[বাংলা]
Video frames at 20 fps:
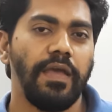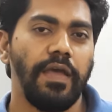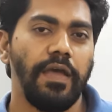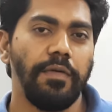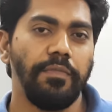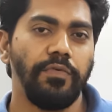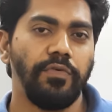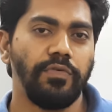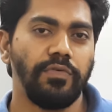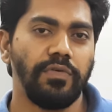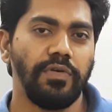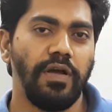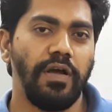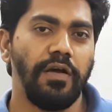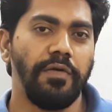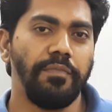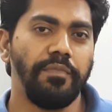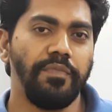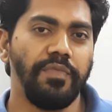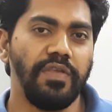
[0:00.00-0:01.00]
এবং
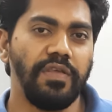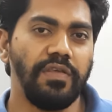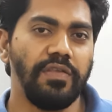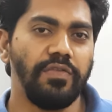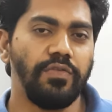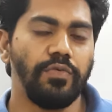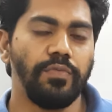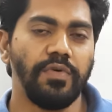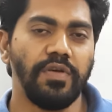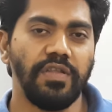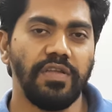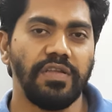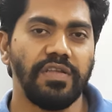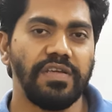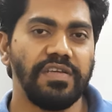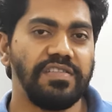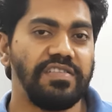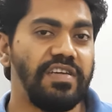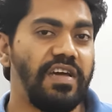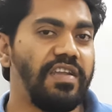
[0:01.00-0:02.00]
আমি
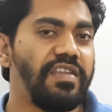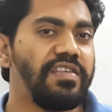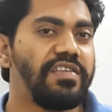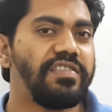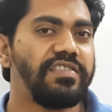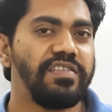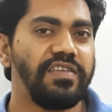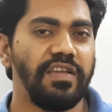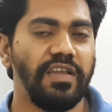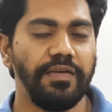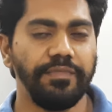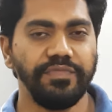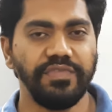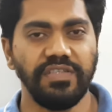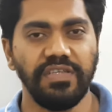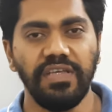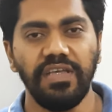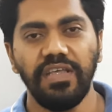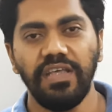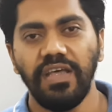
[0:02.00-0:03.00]
তোমাদেরকে জানিয়েছিলাম
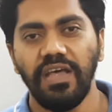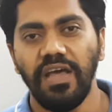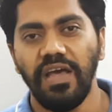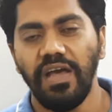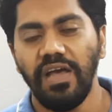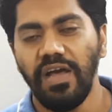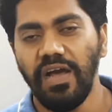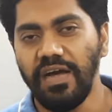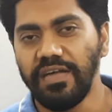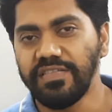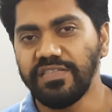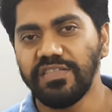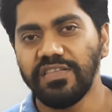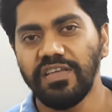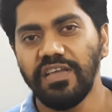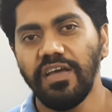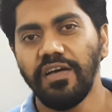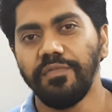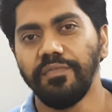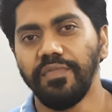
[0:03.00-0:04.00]
যে
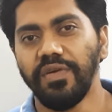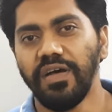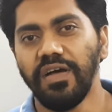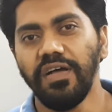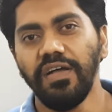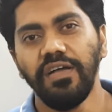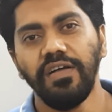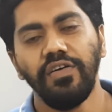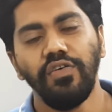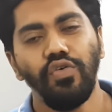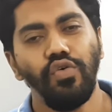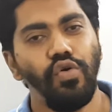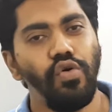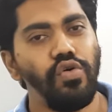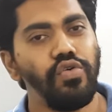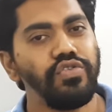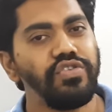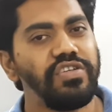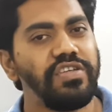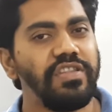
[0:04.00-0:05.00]
আজকে আমরা
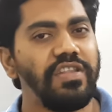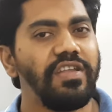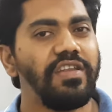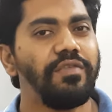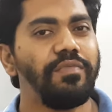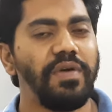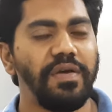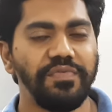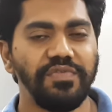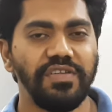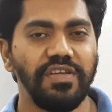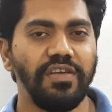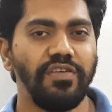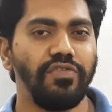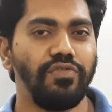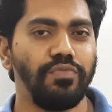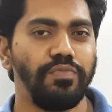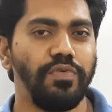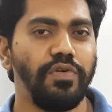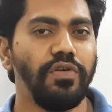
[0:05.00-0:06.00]
অংশীদারি ব্যবসায়ের
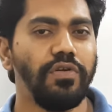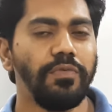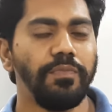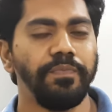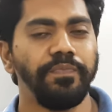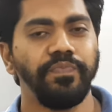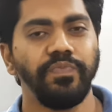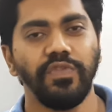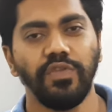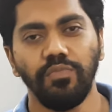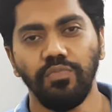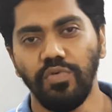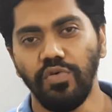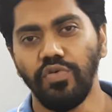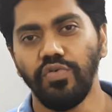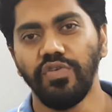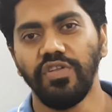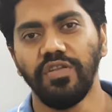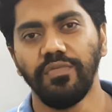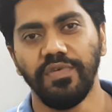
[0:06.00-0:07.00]
উপর
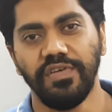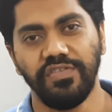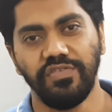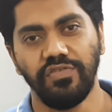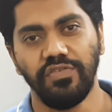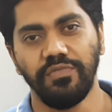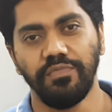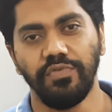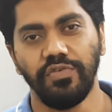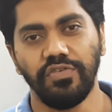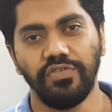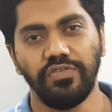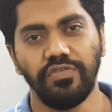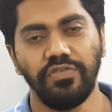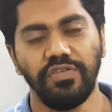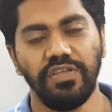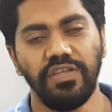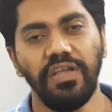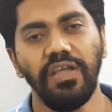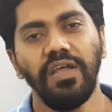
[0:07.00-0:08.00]
বহু নির্বাচনী প্রশ্ন
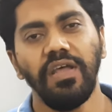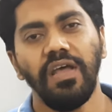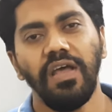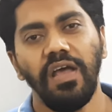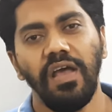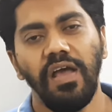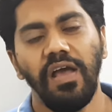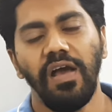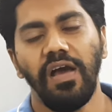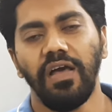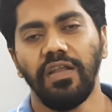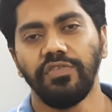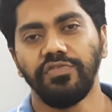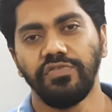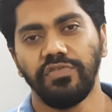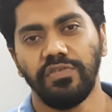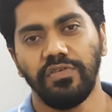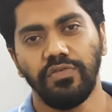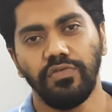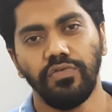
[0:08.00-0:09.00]
নিয়ে
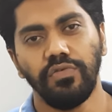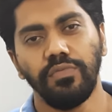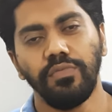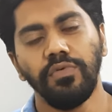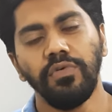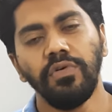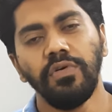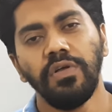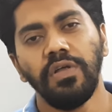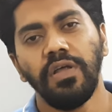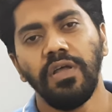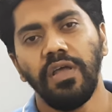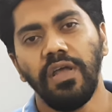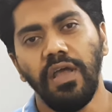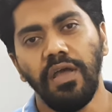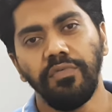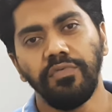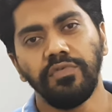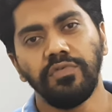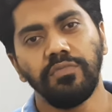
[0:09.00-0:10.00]
আলোচনা করব
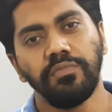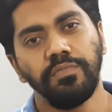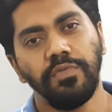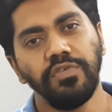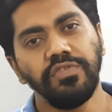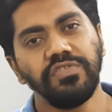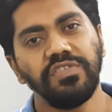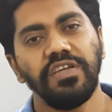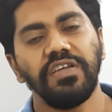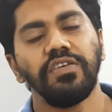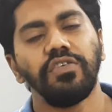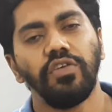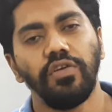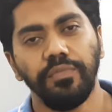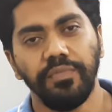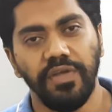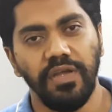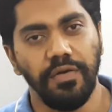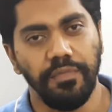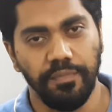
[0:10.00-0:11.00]
এবং
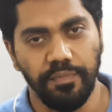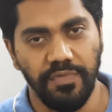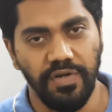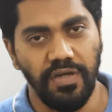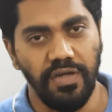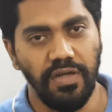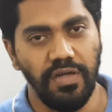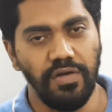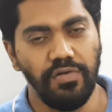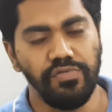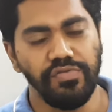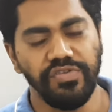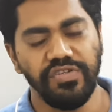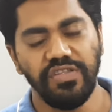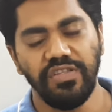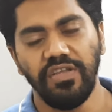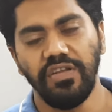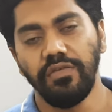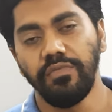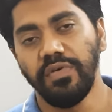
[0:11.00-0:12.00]
পর্যায়ক্রমে আমরা
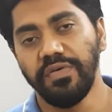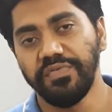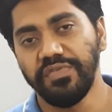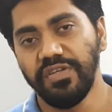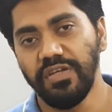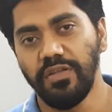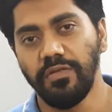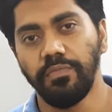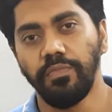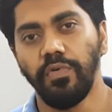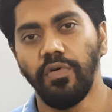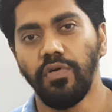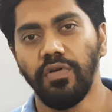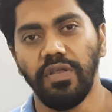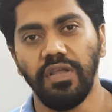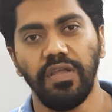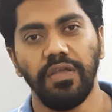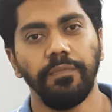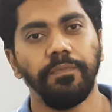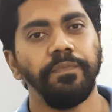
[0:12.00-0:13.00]
অংশীদারি ব্যবসায়ের
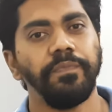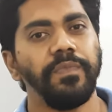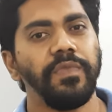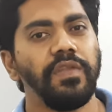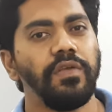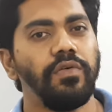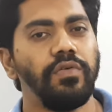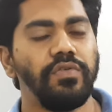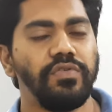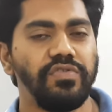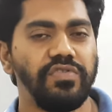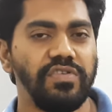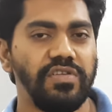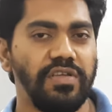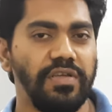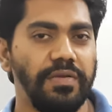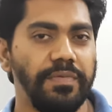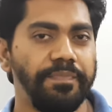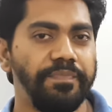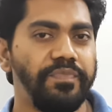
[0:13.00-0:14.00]
পরে
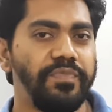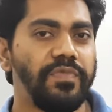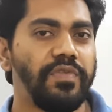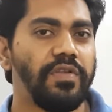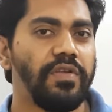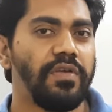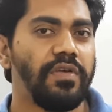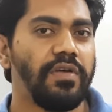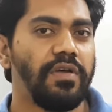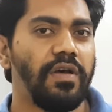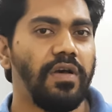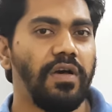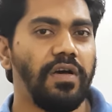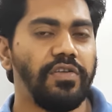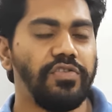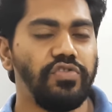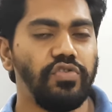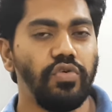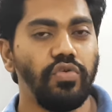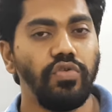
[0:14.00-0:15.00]
হচ্ছে
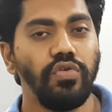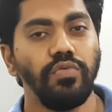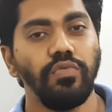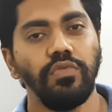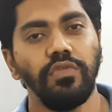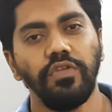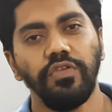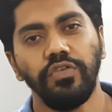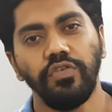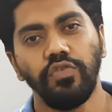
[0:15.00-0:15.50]
যৌথ মূলধনী